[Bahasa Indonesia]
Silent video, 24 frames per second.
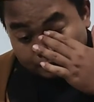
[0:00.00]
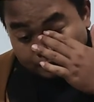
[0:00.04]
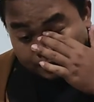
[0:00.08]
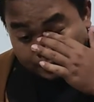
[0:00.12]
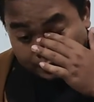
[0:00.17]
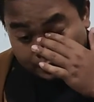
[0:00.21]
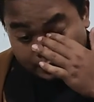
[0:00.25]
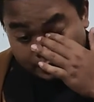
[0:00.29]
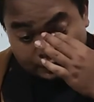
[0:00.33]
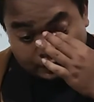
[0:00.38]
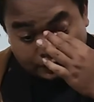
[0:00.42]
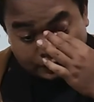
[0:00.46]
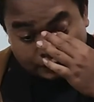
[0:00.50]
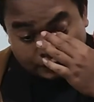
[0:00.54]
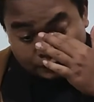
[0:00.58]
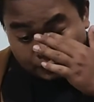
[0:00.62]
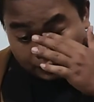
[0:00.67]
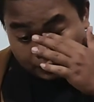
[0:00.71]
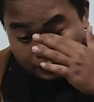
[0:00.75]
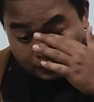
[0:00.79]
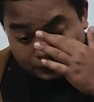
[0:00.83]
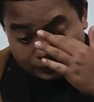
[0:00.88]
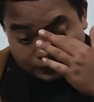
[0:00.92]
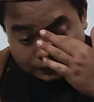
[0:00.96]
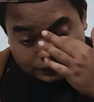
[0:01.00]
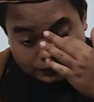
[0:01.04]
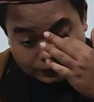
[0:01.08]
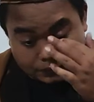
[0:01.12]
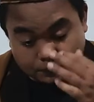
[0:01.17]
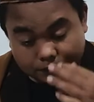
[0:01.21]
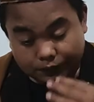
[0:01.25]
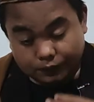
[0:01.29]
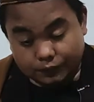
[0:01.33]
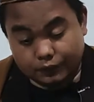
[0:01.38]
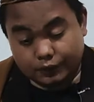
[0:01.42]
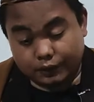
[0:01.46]
Fainahu karena
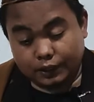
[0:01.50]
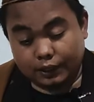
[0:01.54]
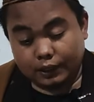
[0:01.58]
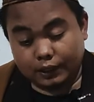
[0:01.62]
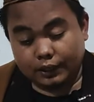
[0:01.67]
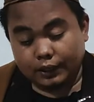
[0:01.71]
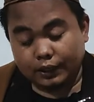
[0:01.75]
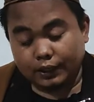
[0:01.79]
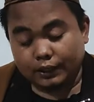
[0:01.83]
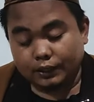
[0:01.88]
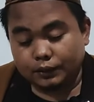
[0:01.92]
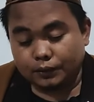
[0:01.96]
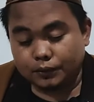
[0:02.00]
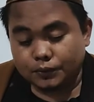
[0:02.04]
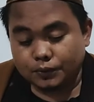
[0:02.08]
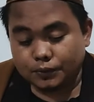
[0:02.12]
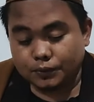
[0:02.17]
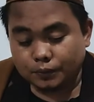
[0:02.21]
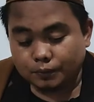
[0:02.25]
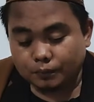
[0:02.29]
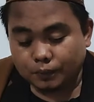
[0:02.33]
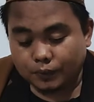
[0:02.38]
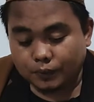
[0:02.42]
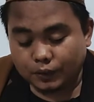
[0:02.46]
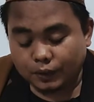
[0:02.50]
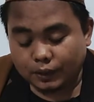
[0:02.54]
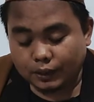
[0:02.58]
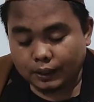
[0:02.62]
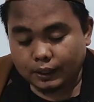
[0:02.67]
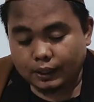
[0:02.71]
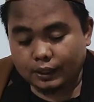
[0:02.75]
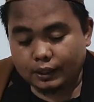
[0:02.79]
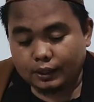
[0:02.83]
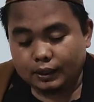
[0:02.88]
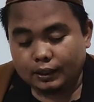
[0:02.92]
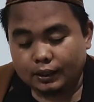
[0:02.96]
sesungguhnya ya juzu boleh
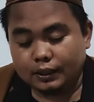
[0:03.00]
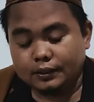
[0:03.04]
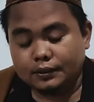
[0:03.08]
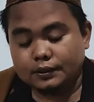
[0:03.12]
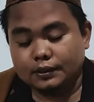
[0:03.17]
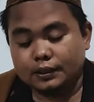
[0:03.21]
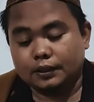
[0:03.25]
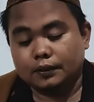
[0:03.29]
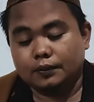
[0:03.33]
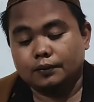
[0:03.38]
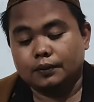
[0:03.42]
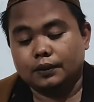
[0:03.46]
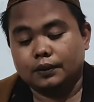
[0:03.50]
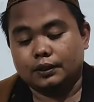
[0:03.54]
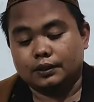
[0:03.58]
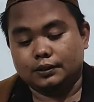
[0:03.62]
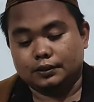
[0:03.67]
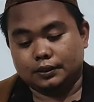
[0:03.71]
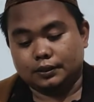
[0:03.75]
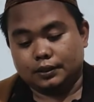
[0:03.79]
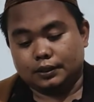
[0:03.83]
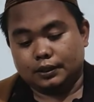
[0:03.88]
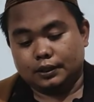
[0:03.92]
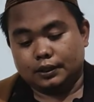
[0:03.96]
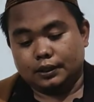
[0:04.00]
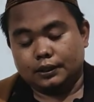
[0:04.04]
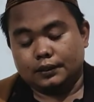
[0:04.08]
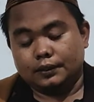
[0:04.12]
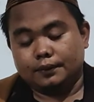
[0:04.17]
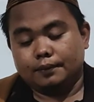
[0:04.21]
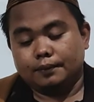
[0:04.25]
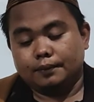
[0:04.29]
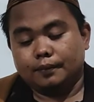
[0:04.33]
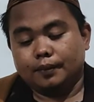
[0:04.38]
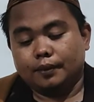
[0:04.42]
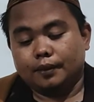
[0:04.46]
al azanu
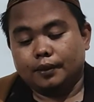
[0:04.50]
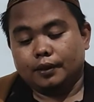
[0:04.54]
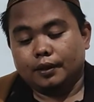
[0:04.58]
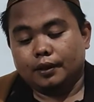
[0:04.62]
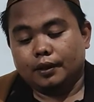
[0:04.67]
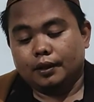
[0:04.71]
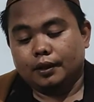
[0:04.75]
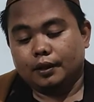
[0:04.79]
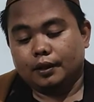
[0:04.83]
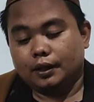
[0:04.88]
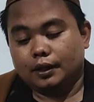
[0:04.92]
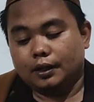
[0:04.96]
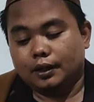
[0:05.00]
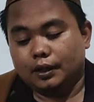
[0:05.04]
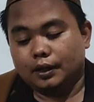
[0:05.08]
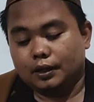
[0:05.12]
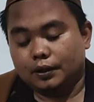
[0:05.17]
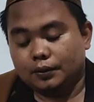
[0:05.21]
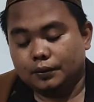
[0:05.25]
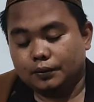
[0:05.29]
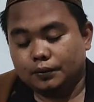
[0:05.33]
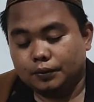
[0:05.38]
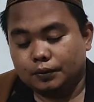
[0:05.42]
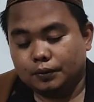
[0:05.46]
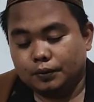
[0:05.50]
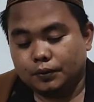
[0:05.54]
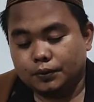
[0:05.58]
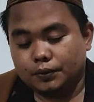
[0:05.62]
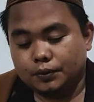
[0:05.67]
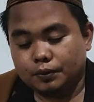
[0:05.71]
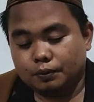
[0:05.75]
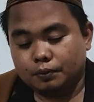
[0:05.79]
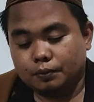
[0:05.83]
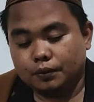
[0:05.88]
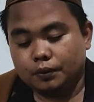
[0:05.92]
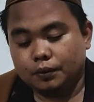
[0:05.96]
azan laha untuk
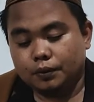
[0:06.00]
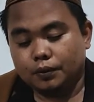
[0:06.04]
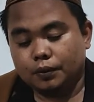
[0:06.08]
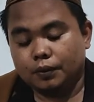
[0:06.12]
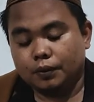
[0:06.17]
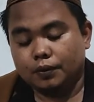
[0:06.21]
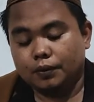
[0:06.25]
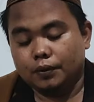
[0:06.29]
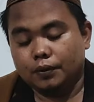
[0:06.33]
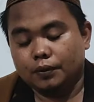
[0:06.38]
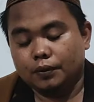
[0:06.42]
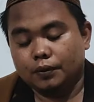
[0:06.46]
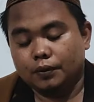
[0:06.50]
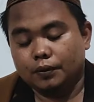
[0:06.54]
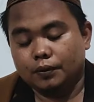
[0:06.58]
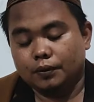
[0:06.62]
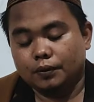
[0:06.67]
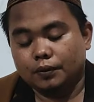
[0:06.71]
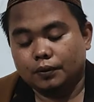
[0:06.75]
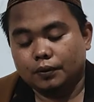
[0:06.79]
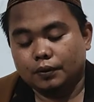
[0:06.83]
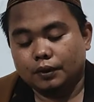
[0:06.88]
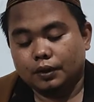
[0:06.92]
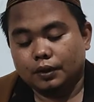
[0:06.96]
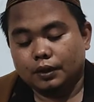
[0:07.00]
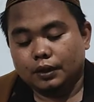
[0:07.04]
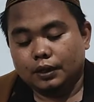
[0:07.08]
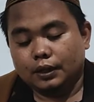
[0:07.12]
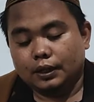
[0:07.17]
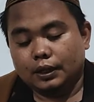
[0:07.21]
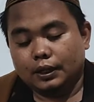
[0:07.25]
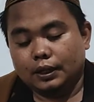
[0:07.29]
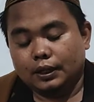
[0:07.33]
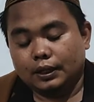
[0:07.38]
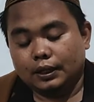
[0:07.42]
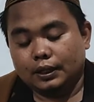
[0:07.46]
subuh.
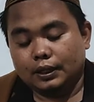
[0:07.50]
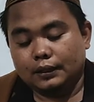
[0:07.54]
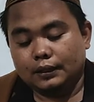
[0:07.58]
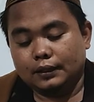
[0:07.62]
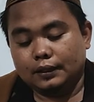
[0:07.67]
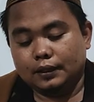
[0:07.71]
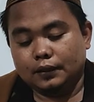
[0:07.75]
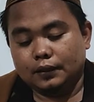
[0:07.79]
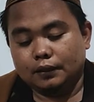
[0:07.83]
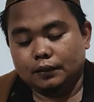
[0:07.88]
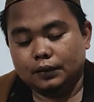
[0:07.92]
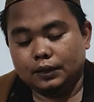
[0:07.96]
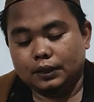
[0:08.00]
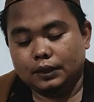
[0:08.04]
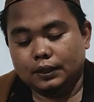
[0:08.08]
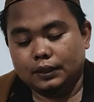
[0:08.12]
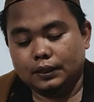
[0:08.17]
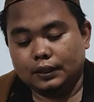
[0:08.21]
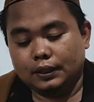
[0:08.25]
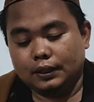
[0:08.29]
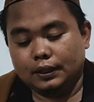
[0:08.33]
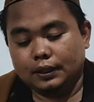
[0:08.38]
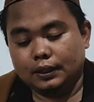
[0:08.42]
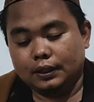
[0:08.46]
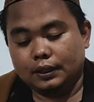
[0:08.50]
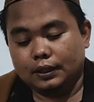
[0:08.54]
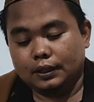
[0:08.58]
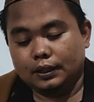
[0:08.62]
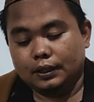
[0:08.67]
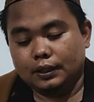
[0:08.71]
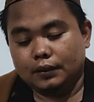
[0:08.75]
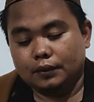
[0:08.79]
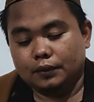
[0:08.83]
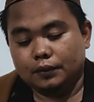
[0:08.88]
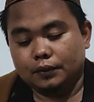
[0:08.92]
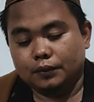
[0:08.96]
Al azanu azan
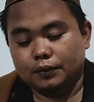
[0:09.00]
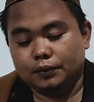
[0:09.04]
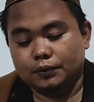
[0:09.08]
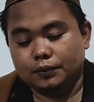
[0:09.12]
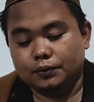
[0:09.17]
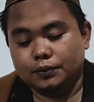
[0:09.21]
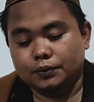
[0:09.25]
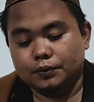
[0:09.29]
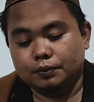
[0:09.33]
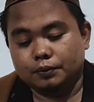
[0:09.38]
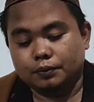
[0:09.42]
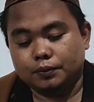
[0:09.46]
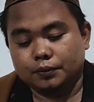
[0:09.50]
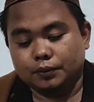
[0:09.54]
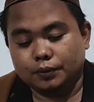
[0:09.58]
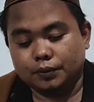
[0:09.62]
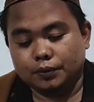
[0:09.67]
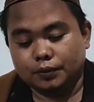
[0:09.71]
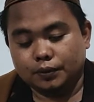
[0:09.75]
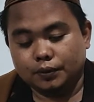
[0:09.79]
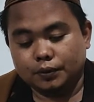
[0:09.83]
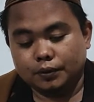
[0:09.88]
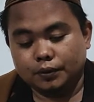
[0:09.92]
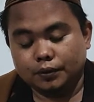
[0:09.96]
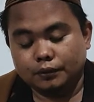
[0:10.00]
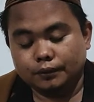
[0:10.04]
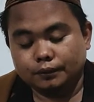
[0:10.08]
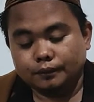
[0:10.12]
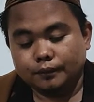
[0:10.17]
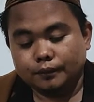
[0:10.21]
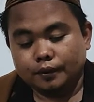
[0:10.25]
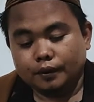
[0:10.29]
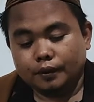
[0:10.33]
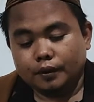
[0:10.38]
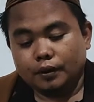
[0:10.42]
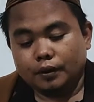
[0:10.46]
laha untuk subuh
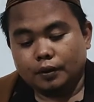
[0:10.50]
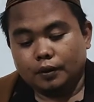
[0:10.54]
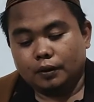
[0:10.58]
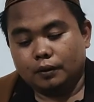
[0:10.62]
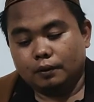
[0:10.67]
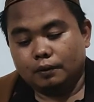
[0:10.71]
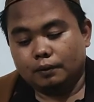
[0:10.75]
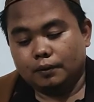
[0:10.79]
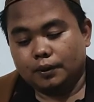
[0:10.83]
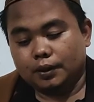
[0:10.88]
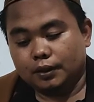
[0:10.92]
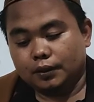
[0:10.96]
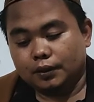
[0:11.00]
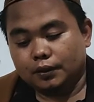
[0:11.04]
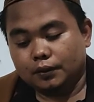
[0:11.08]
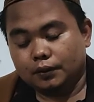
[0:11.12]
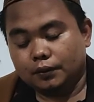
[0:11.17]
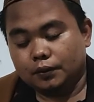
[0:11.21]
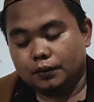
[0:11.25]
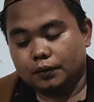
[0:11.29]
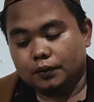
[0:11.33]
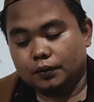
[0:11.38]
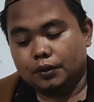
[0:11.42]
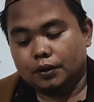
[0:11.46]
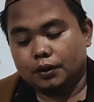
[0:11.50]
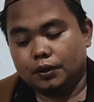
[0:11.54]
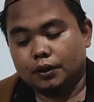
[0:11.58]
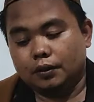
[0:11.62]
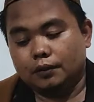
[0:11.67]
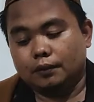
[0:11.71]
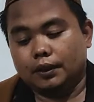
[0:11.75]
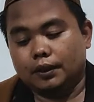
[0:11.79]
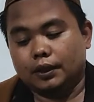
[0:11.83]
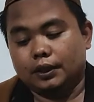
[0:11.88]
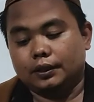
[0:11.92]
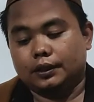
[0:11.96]
qabla
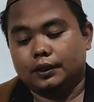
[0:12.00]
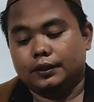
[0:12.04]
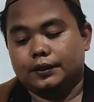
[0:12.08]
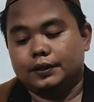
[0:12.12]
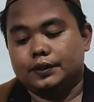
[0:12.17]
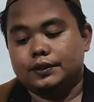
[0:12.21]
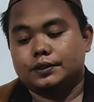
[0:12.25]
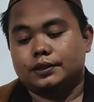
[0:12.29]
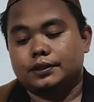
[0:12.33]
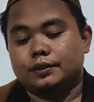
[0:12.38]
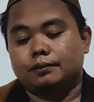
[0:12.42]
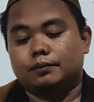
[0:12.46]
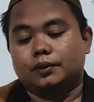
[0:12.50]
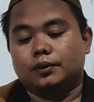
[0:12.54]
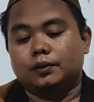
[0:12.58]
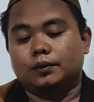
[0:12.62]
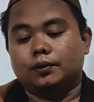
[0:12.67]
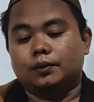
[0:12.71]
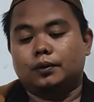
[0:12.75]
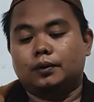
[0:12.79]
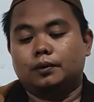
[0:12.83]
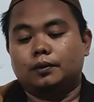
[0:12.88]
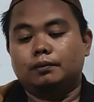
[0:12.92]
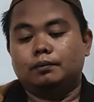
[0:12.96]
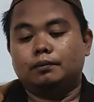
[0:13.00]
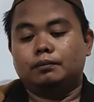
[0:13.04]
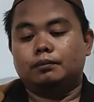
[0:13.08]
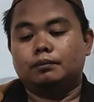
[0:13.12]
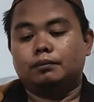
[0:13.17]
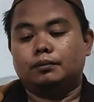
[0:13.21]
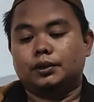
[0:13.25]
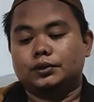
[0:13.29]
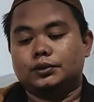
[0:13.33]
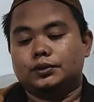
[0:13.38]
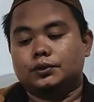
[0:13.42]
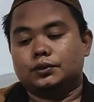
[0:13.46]
dukhulil waktu sebelum
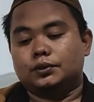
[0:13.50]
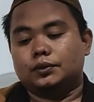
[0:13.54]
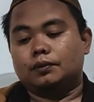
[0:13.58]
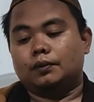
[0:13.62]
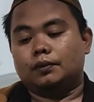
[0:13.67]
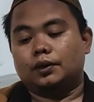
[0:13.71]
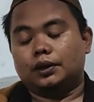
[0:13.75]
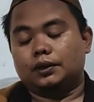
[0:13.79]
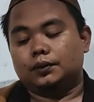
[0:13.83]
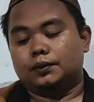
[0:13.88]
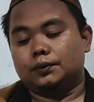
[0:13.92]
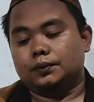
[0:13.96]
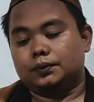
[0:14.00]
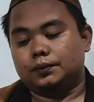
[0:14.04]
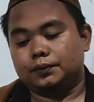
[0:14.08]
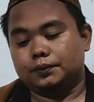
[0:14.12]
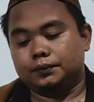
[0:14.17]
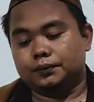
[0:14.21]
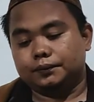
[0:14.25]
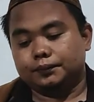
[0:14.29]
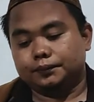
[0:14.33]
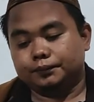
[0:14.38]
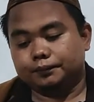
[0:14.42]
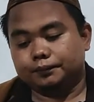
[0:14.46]
masuk waktu.